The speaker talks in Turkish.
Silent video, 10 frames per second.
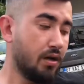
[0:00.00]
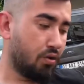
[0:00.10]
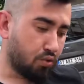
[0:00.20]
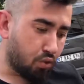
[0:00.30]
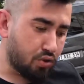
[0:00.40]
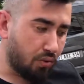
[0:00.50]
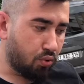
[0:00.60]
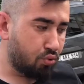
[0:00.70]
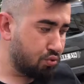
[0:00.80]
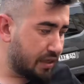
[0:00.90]
O
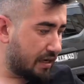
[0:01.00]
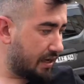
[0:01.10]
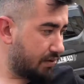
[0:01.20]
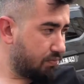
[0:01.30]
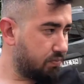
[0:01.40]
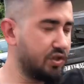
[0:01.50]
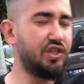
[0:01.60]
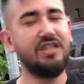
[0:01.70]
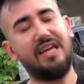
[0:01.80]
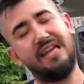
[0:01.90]
99 seriler
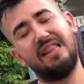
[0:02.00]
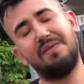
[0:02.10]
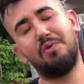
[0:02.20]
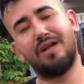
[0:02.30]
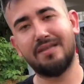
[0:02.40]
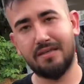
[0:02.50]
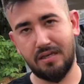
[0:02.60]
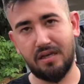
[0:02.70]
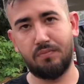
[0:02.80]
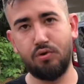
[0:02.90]
ışığı genelde böyle ara sıra
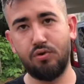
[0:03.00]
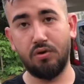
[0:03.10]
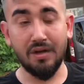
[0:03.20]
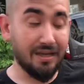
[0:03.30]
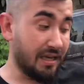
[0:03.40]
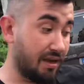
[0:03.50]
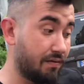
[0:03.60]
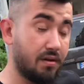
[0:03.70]
yakabiliyor. Tam kesiciye